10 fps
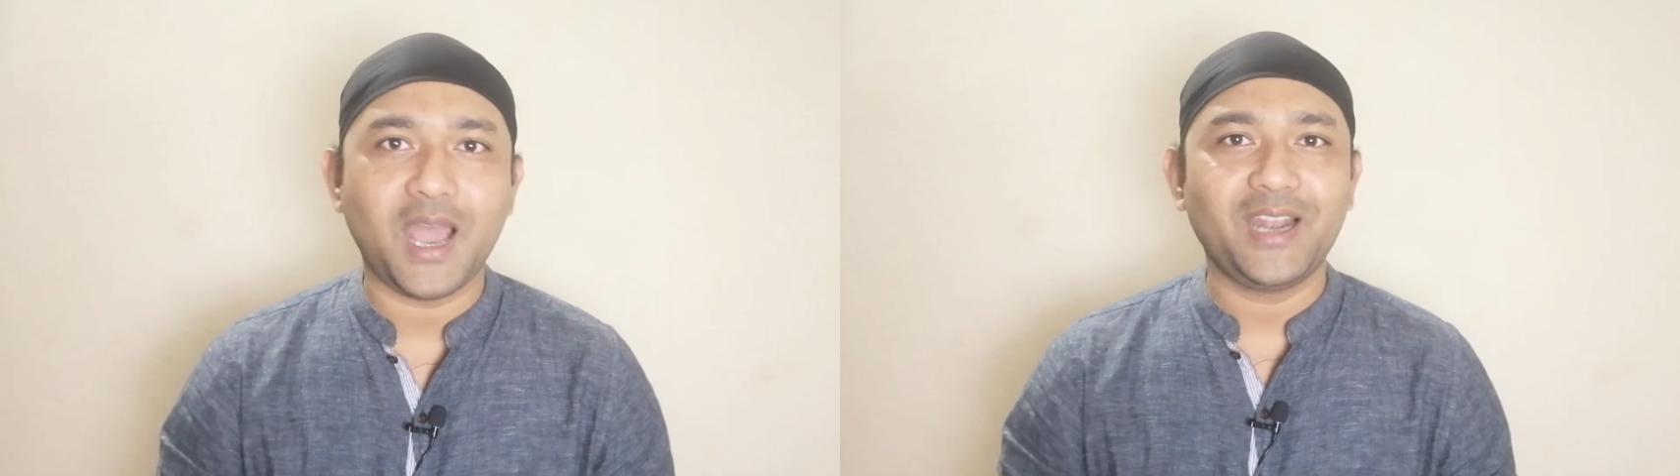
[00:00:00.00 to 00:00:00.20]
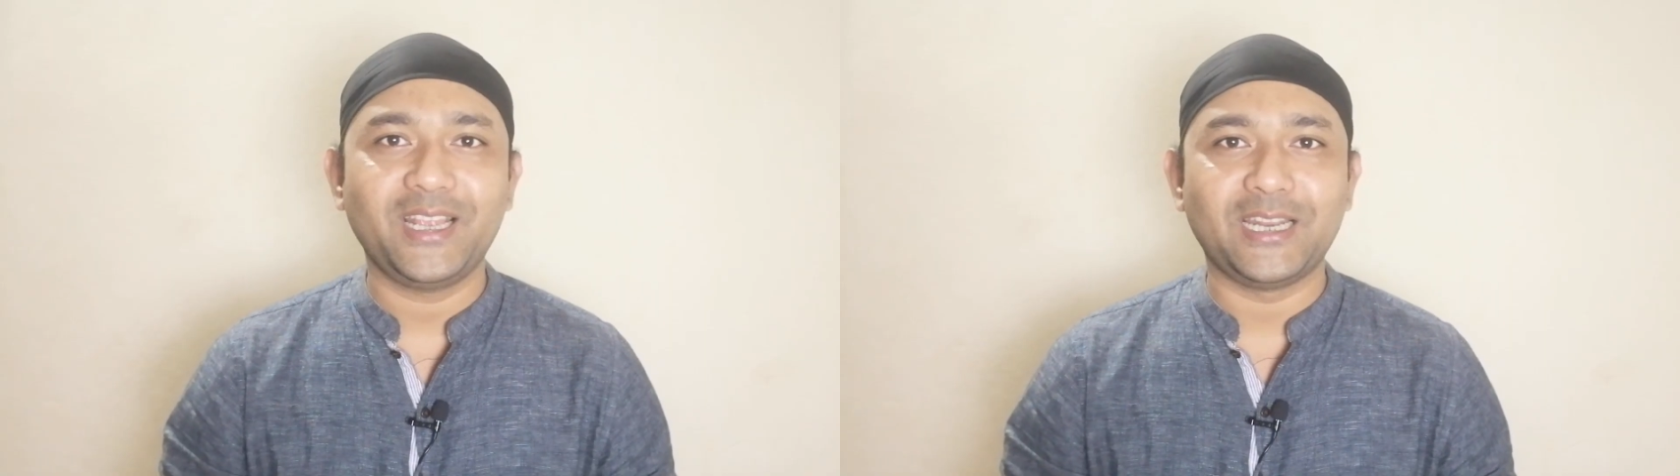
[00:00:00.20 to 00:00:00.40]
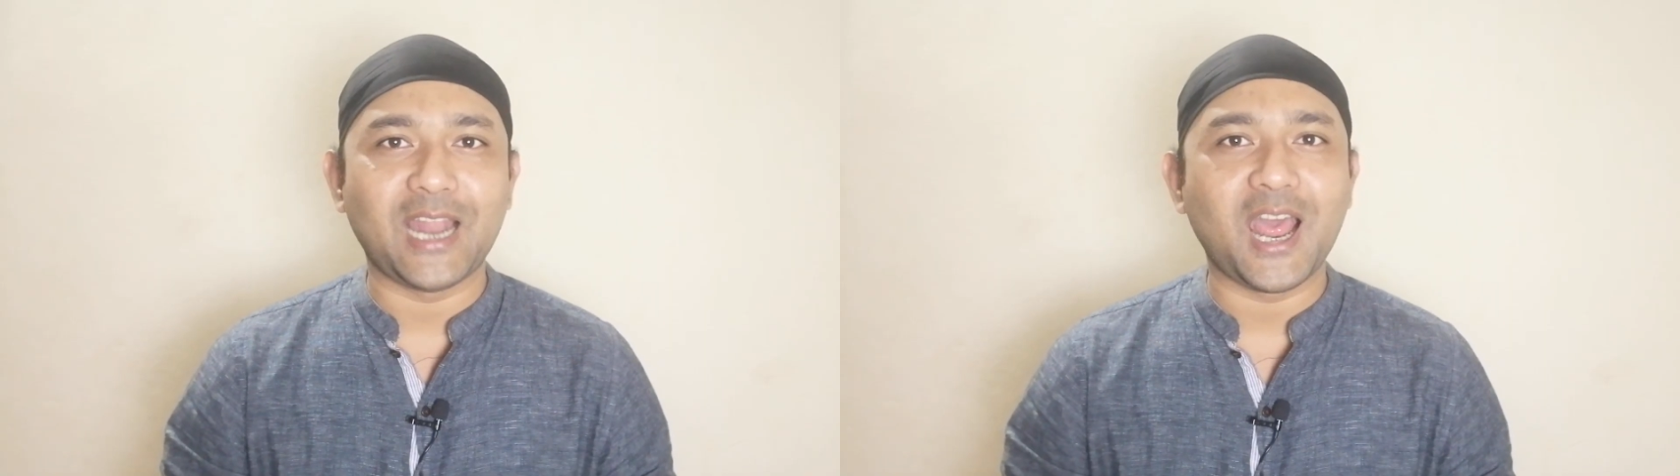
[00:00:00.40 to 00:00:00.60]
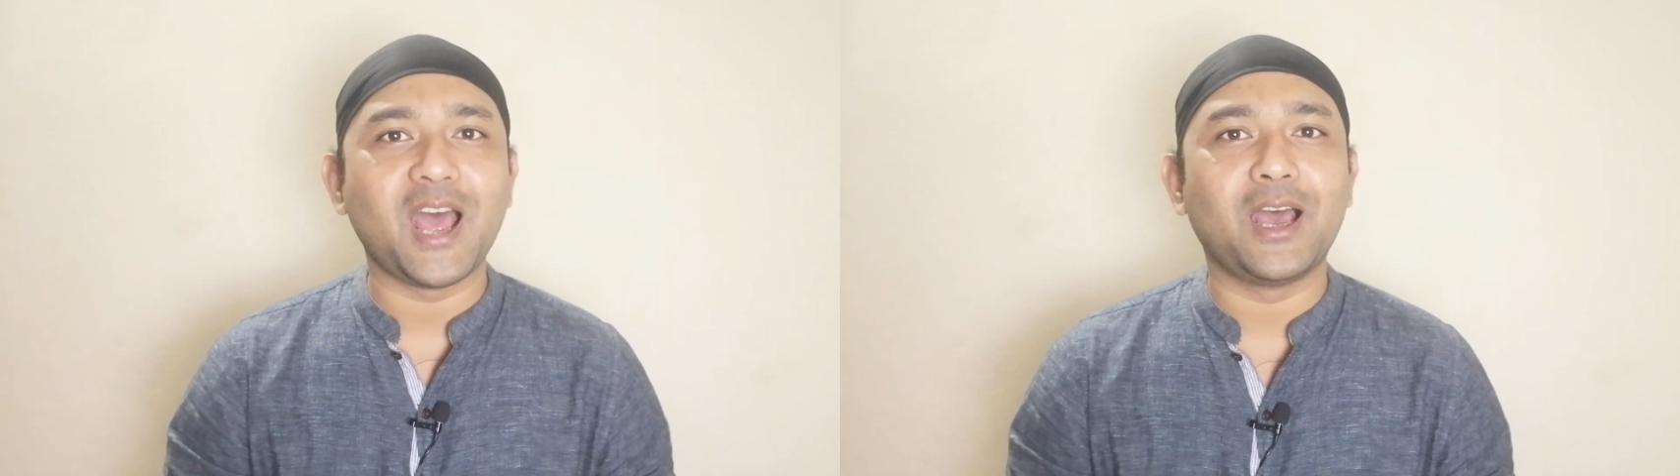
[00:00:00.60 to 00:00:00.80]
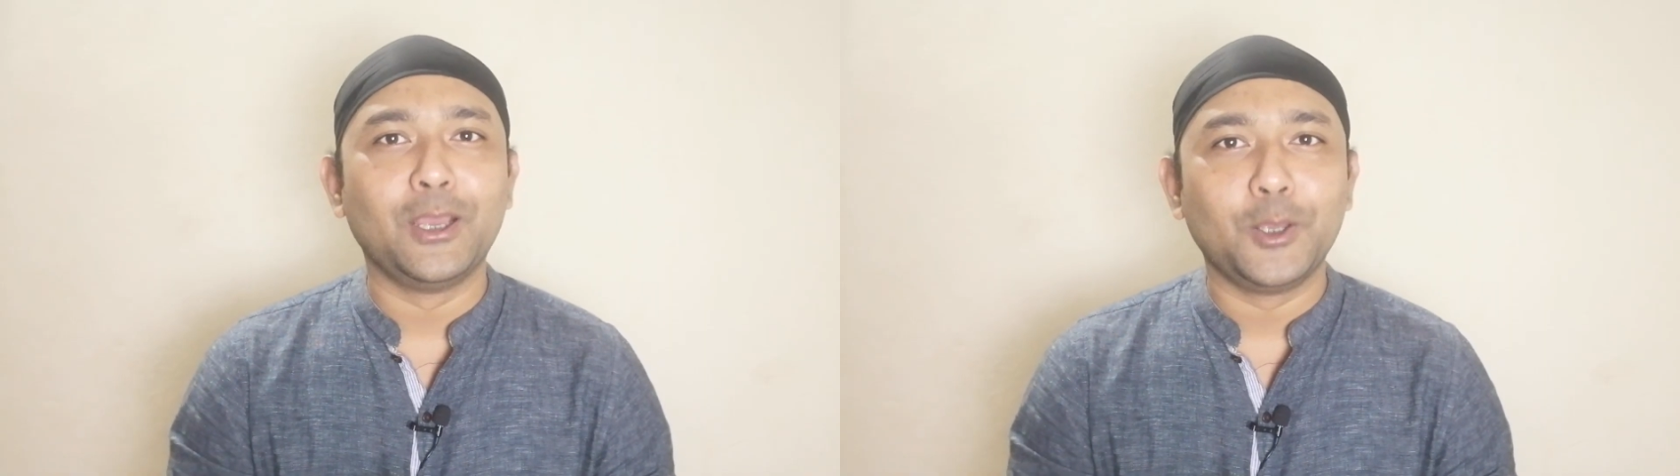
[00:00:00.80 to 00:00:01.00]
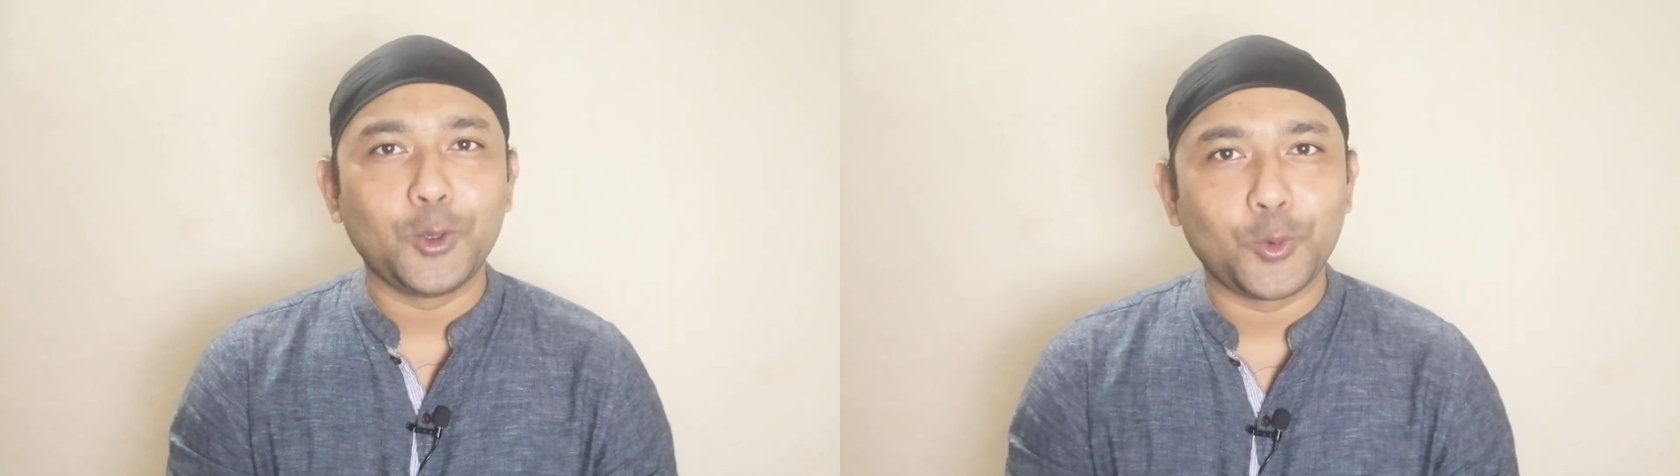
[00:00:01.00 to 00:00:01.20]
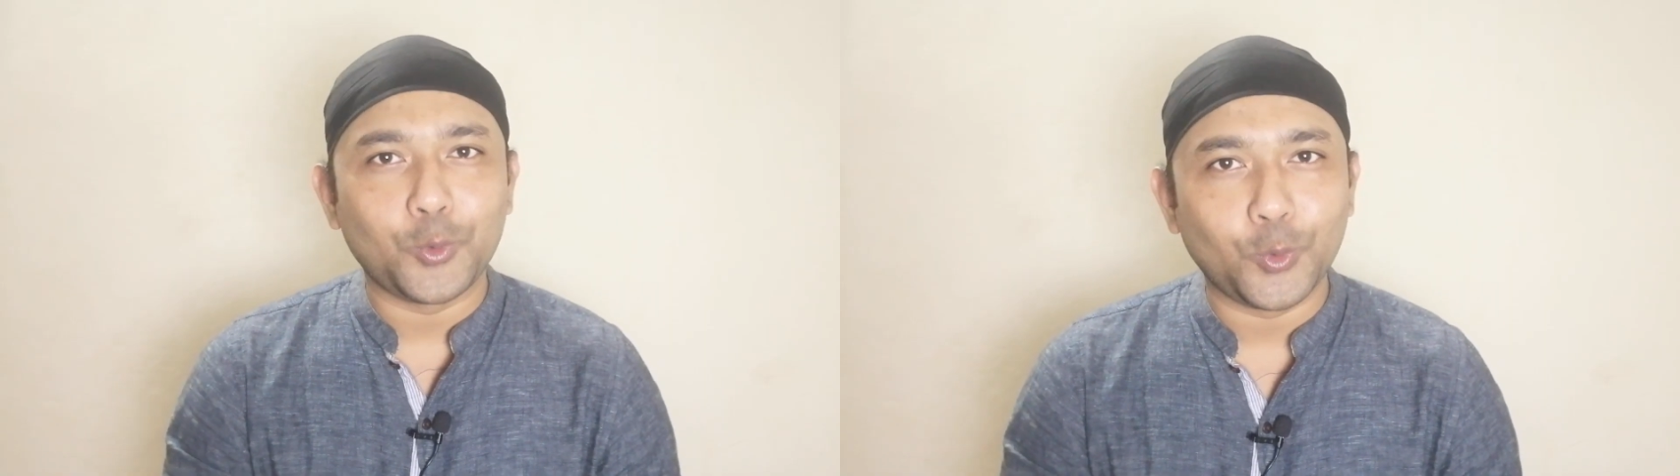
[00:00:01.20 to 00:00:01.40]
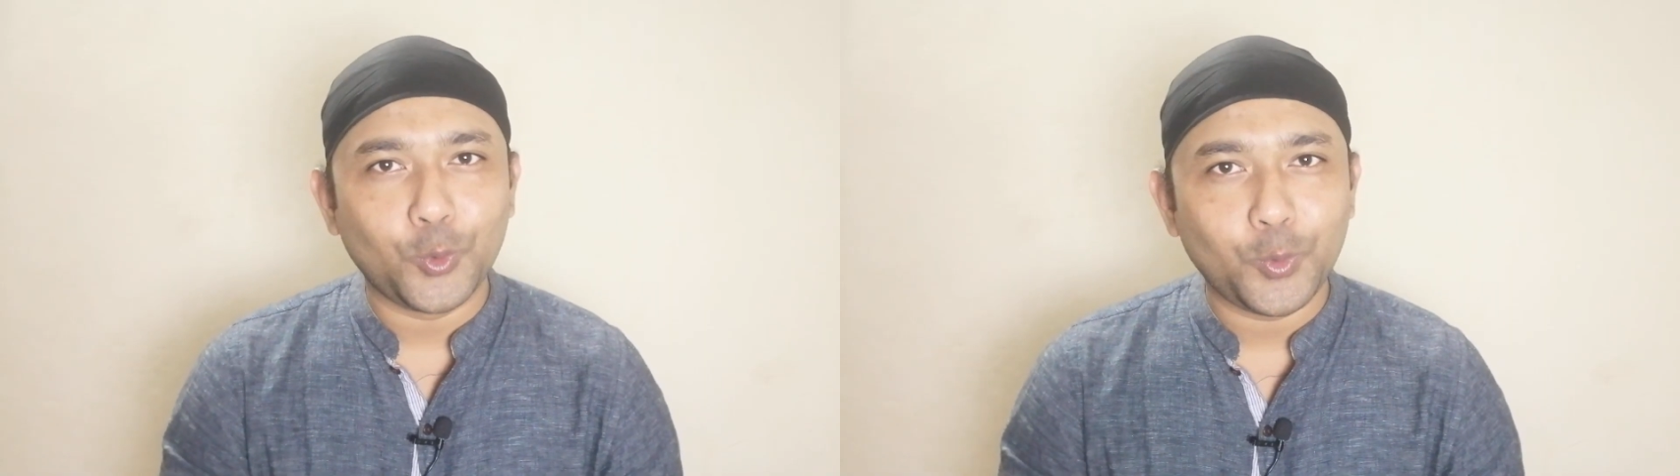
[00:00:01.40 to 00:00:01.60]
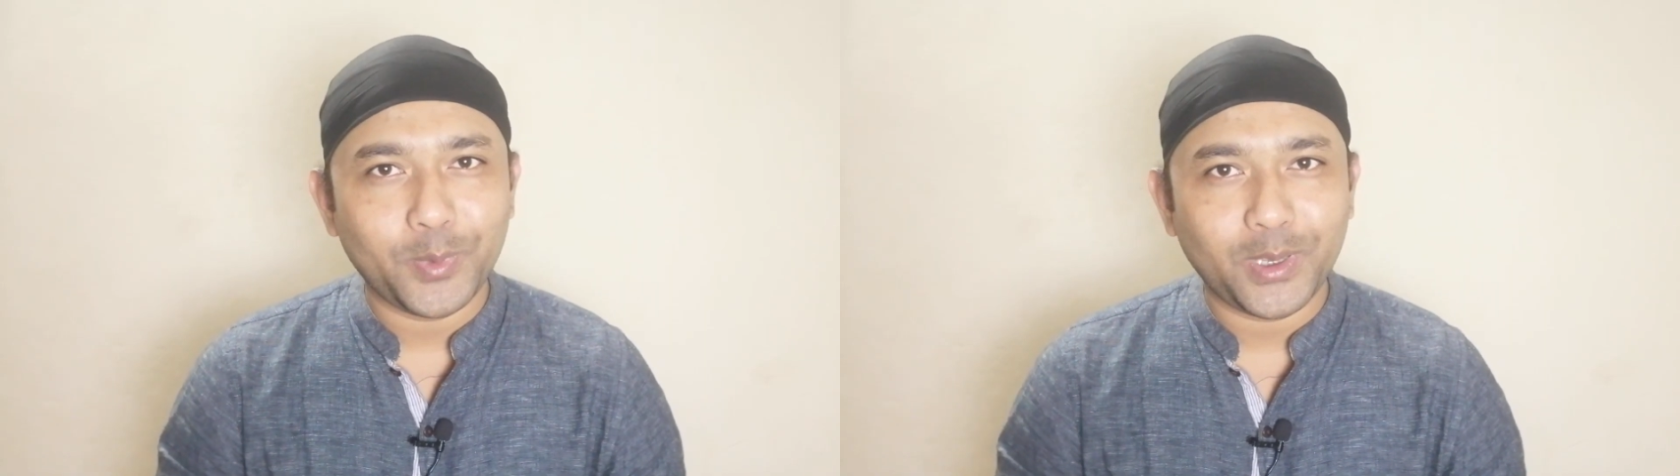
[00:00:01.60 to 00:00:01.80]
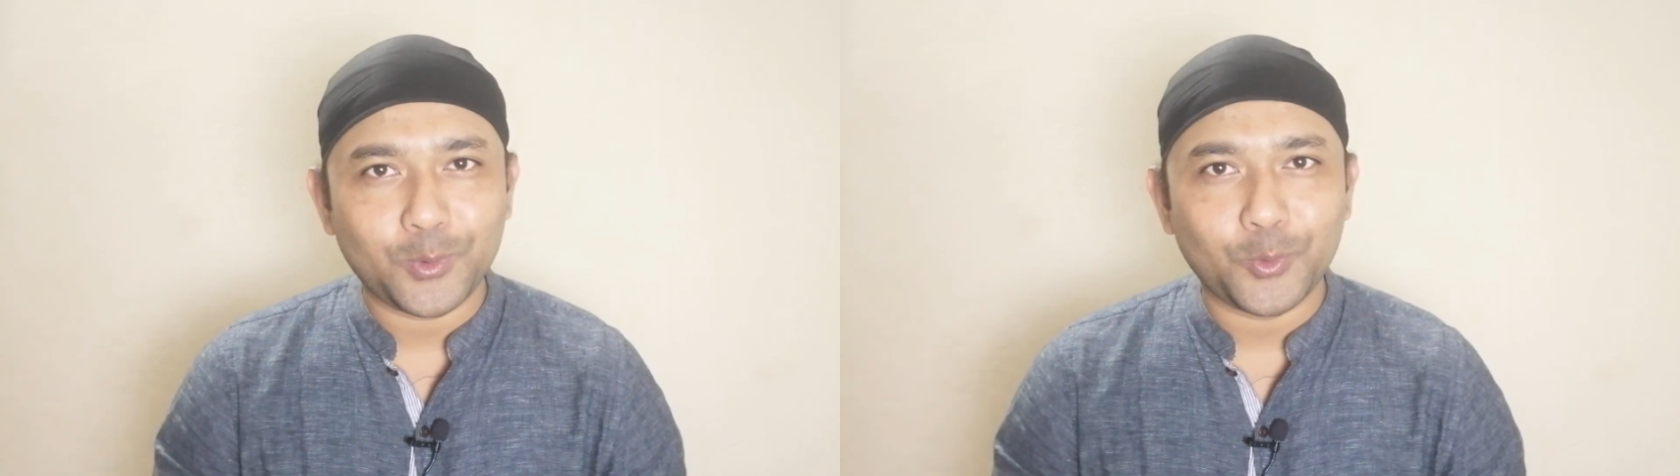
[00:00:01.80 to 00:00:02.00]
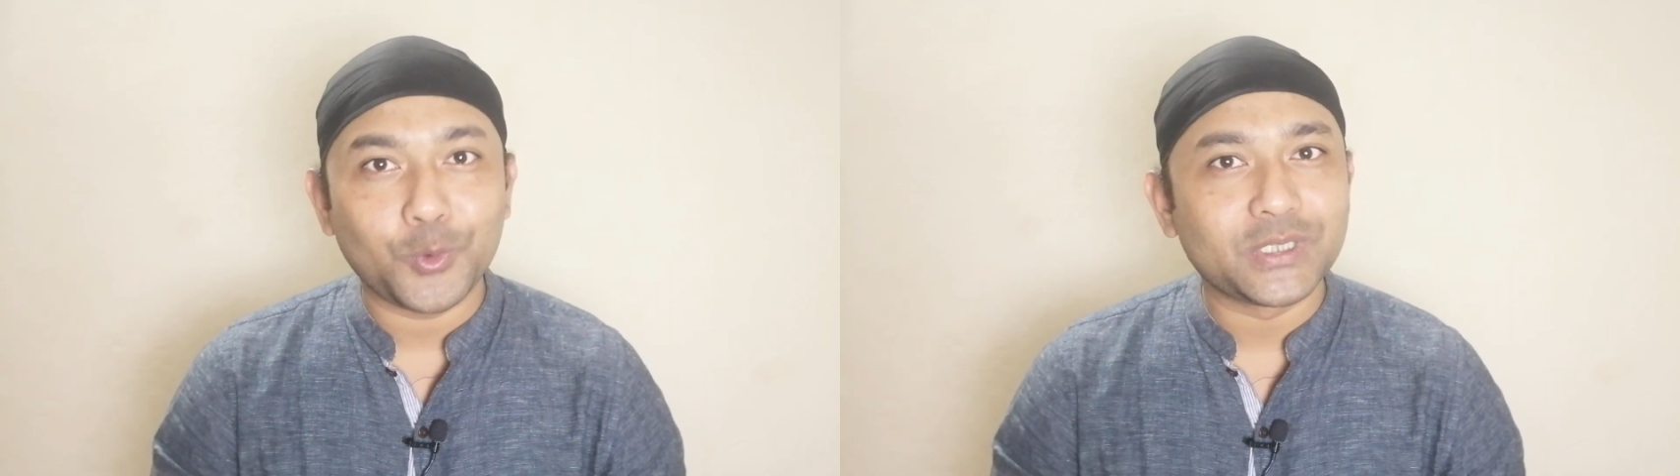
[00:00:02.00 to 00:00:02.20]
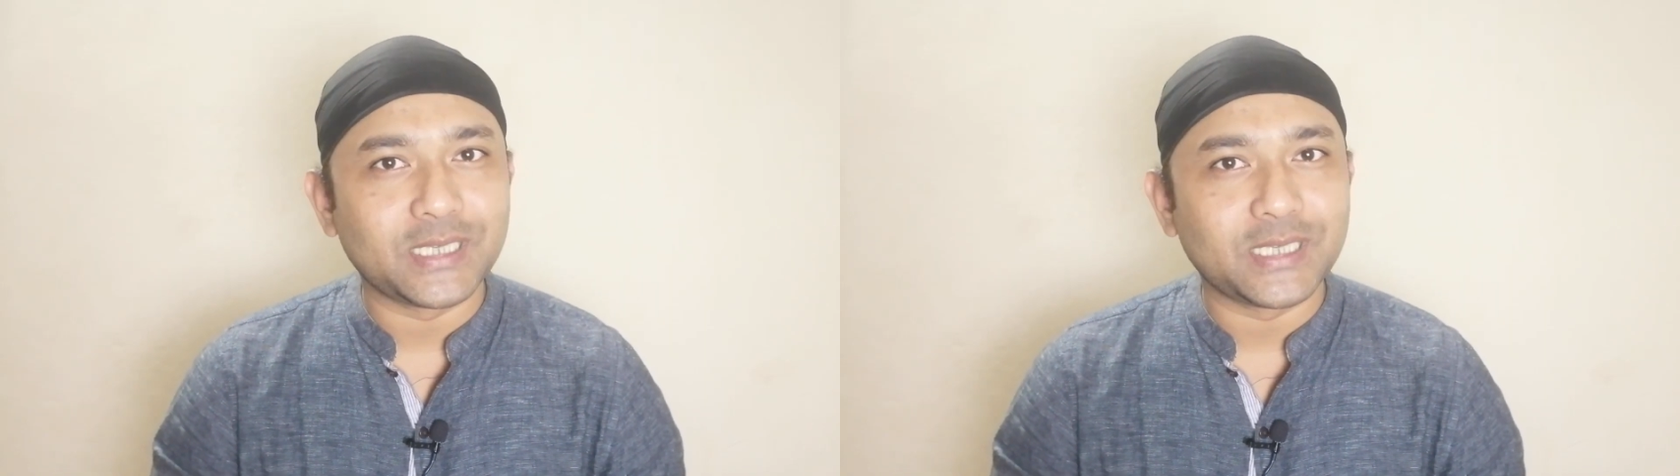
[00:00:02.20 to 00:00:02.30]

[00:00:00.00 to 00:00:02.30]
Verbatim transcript: আরে না কোনো মেয়ে কোনো